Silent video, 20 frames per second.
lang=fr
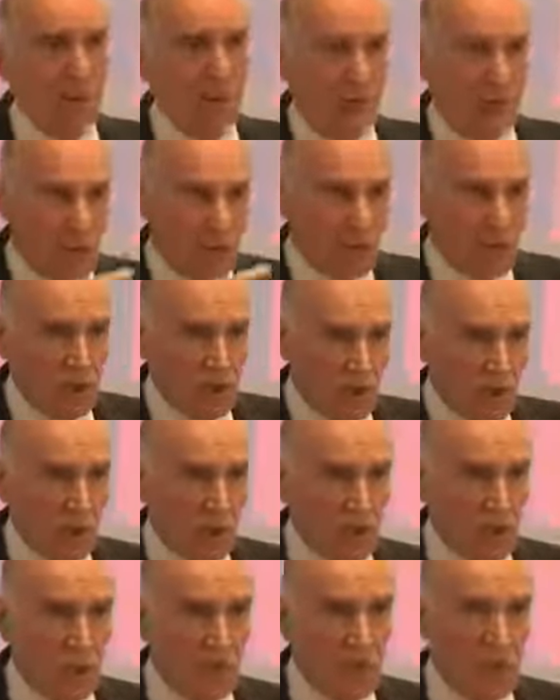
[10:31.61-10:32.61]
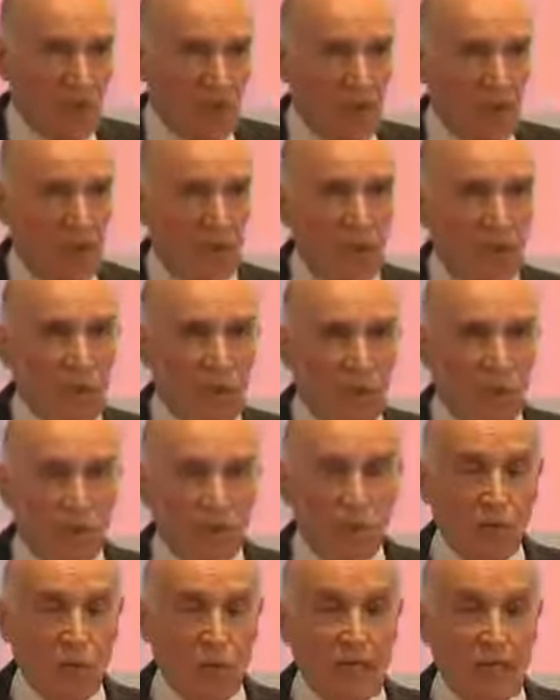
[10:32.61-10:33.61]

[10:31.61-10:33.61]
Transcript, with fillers: Il y a une ONG proche du pape qui travaille avec nous.